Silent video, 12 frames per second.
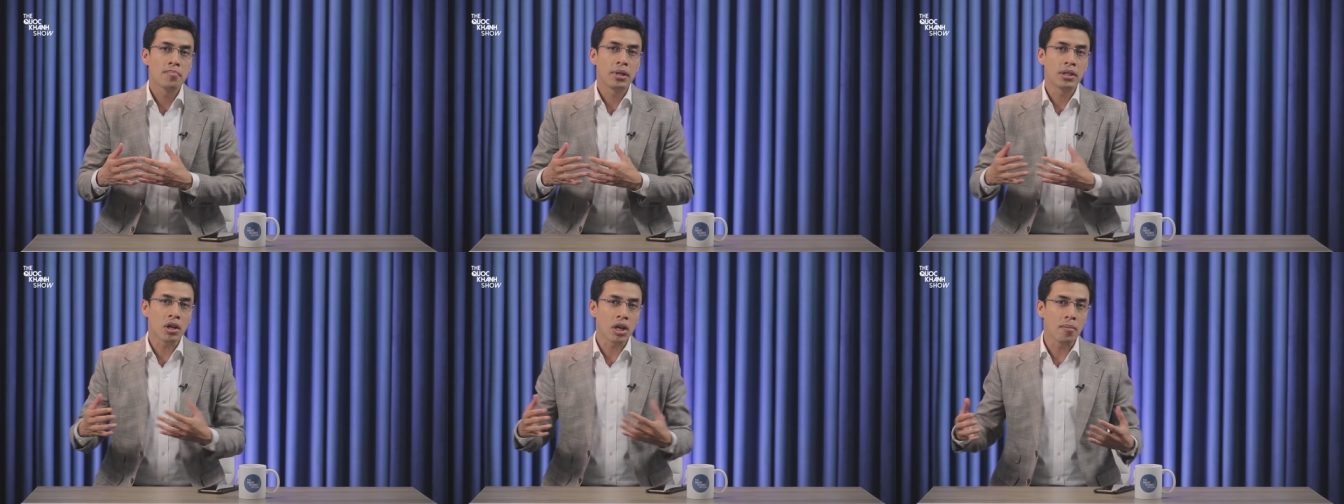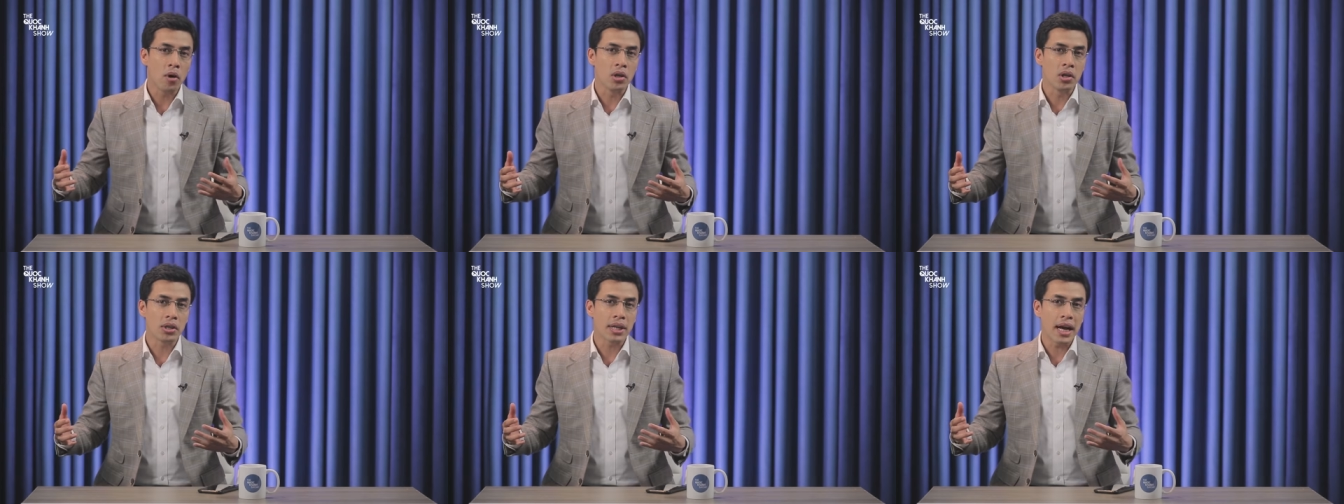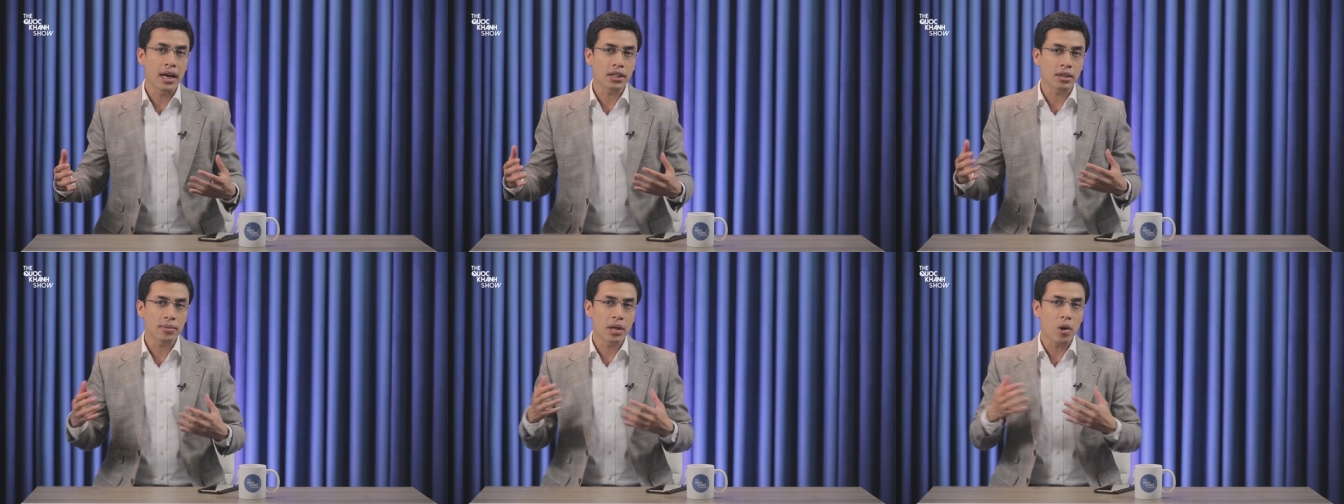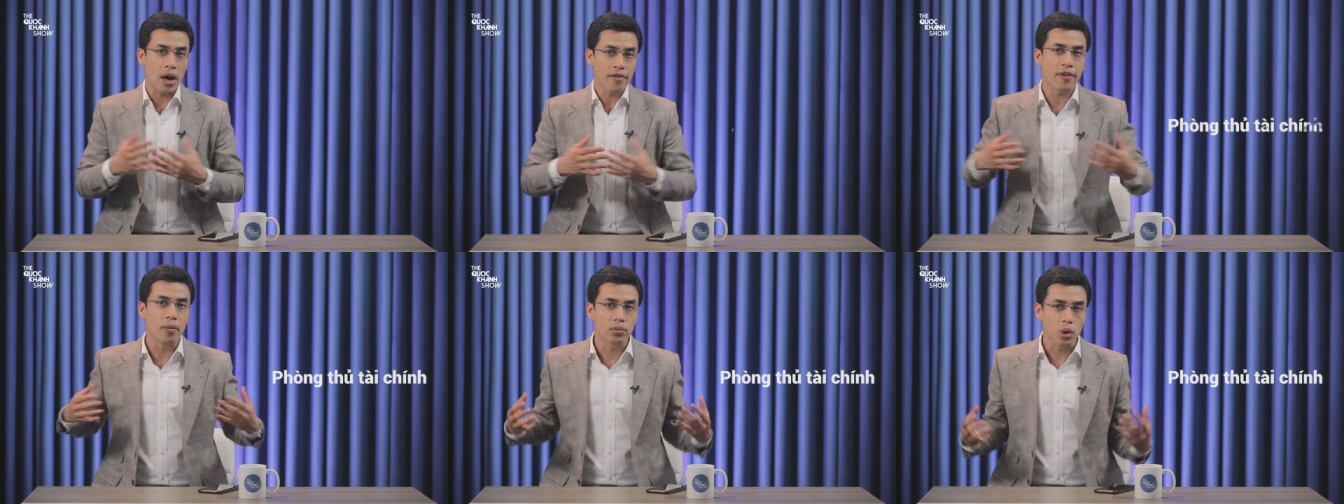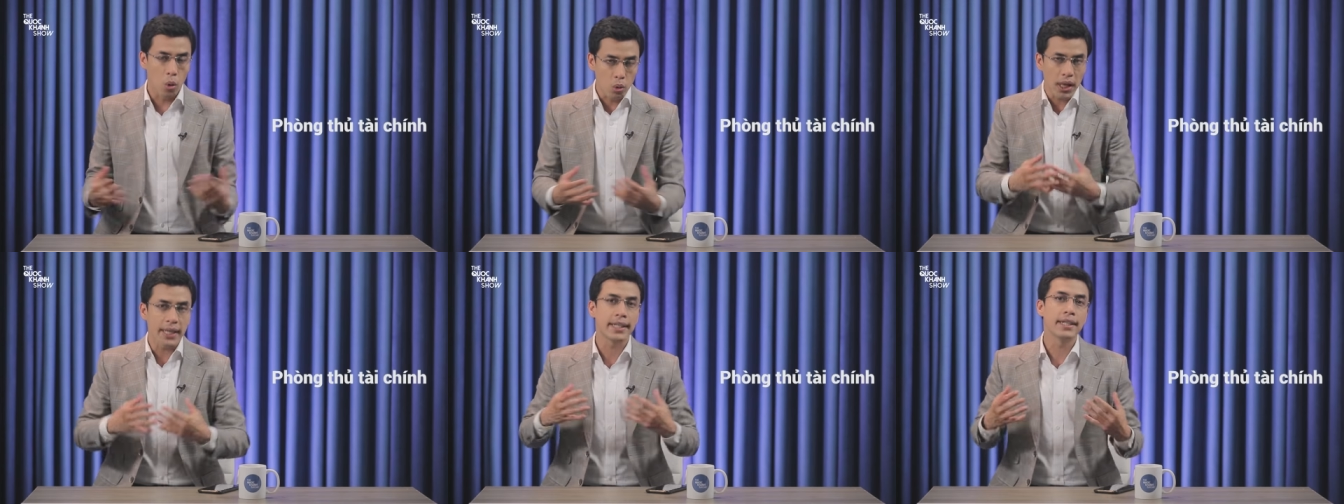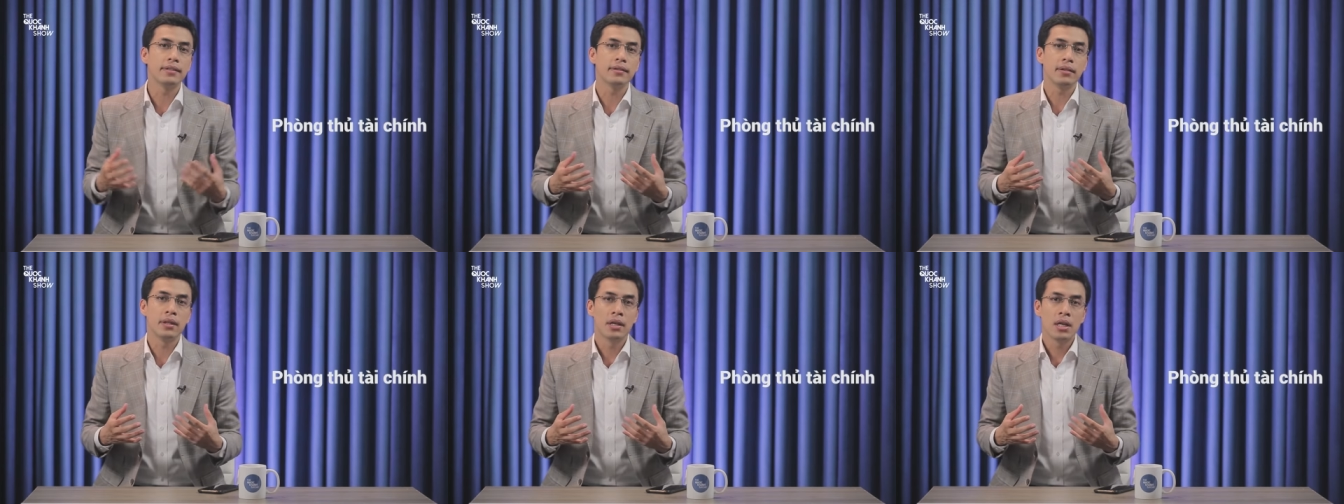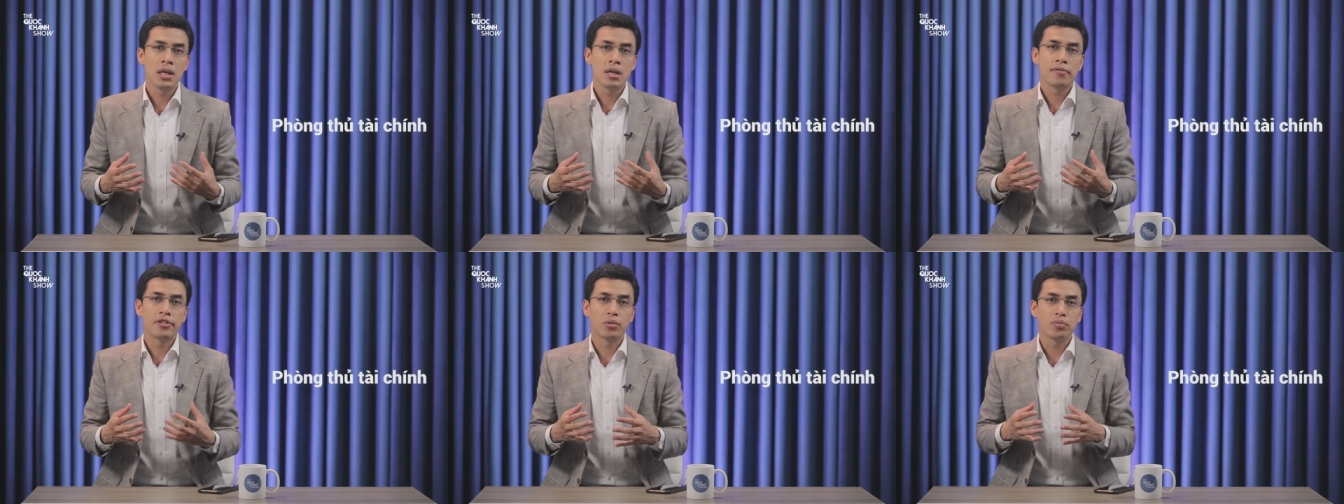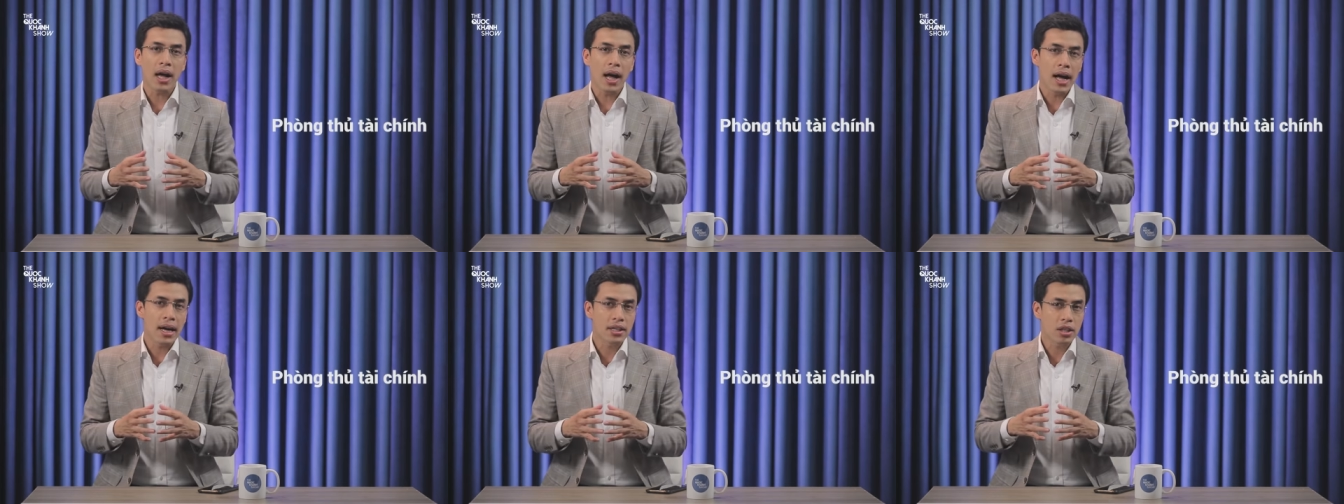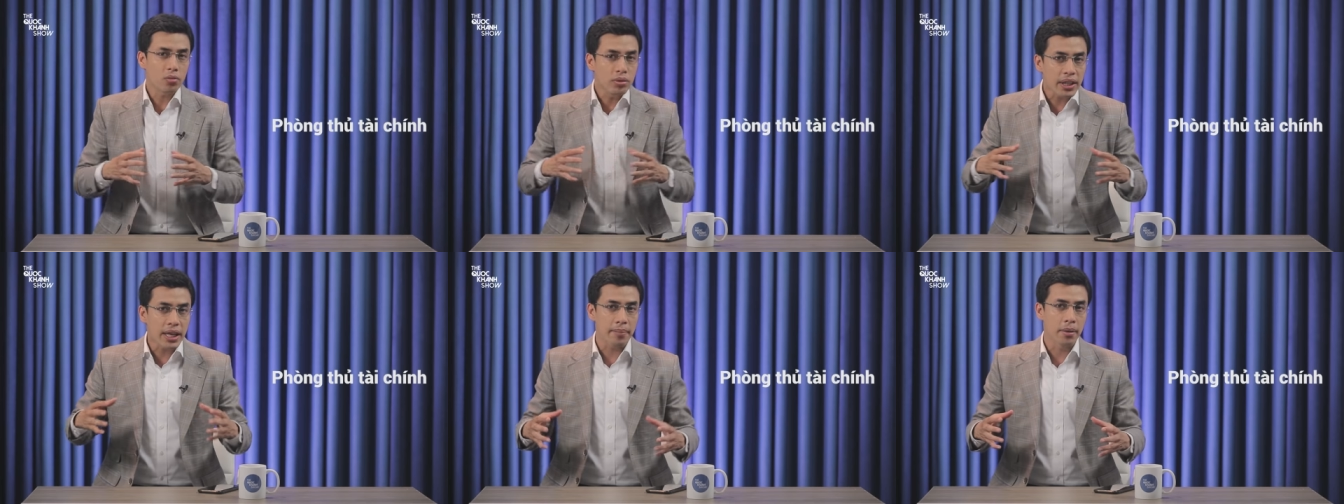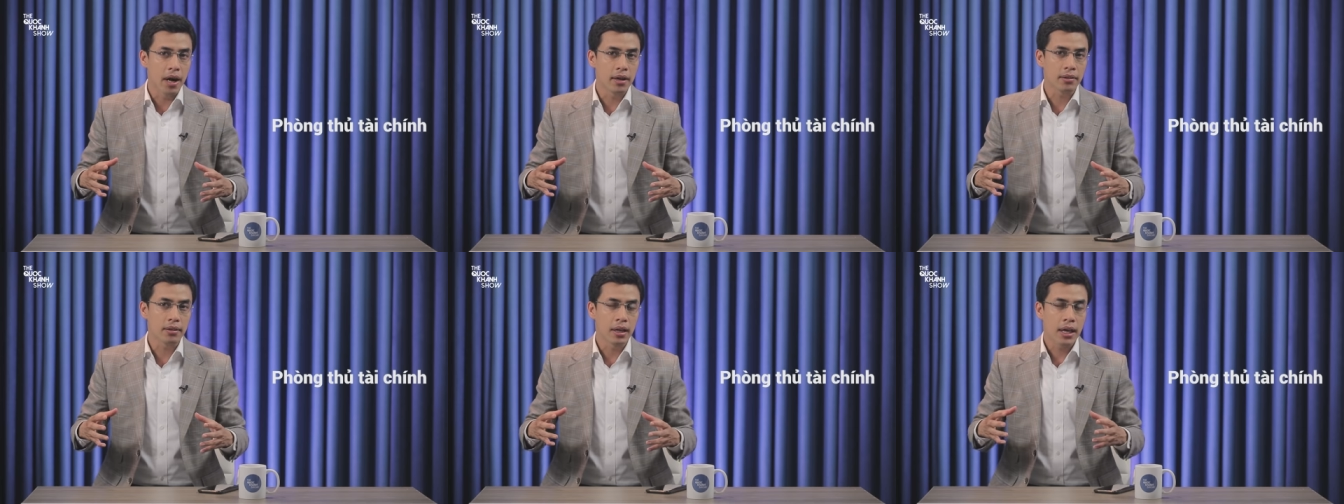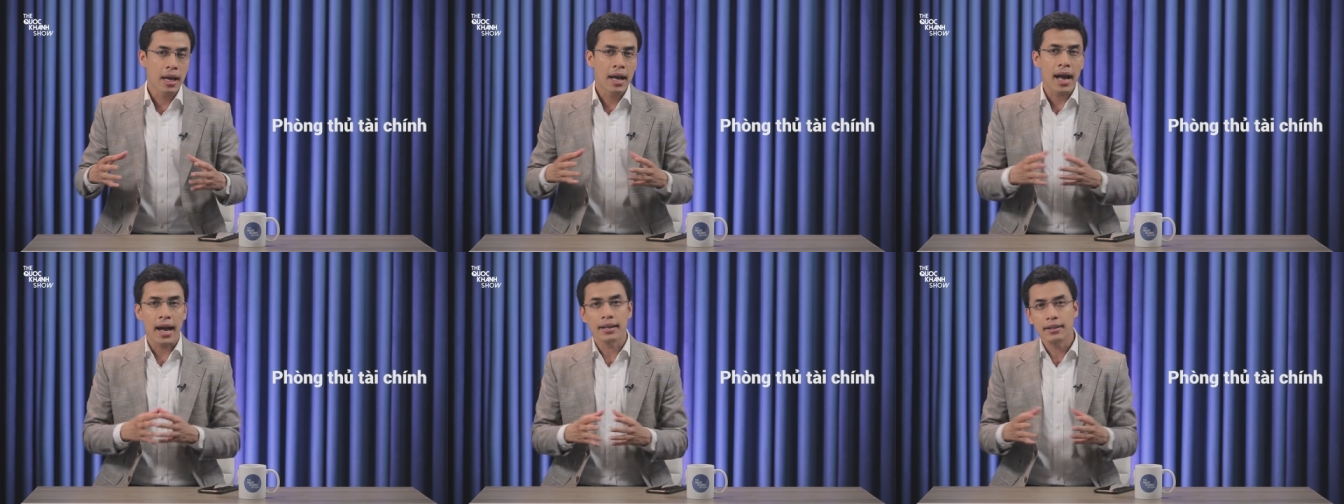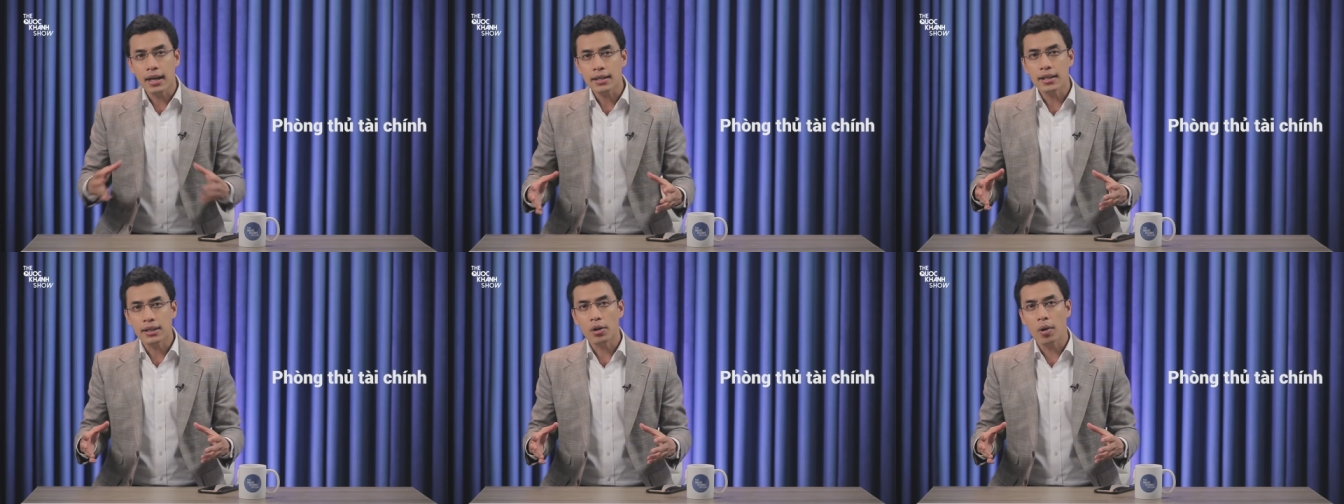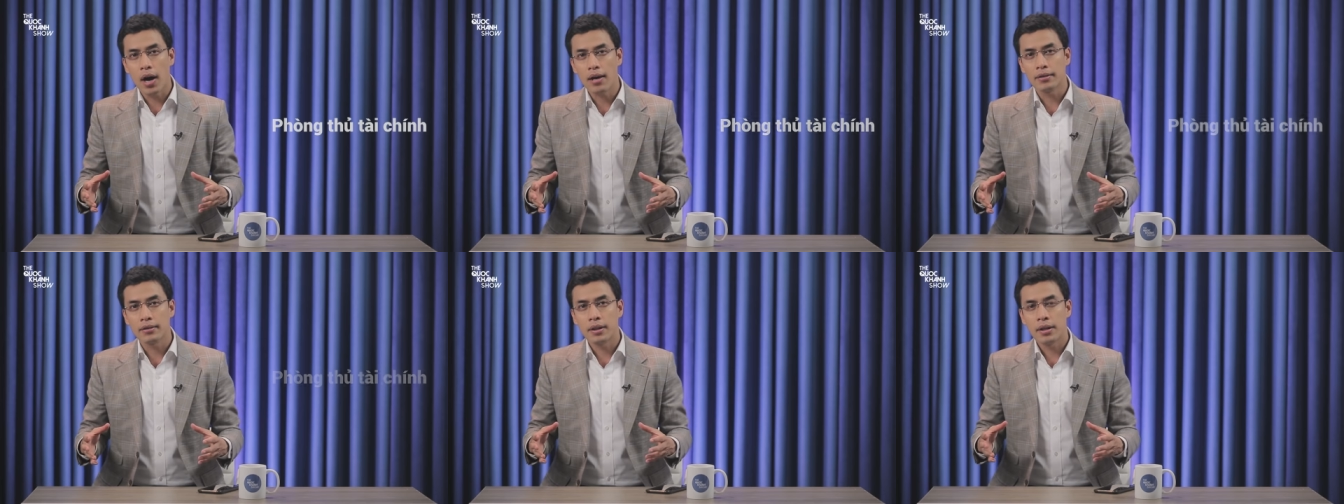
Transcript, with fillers: Mình cho là mọi người đang ở trong giai đoạn phòng thủ tài chính và chúng ta sống tiết kiệm hơn, hạn chế chi tiêu hơn,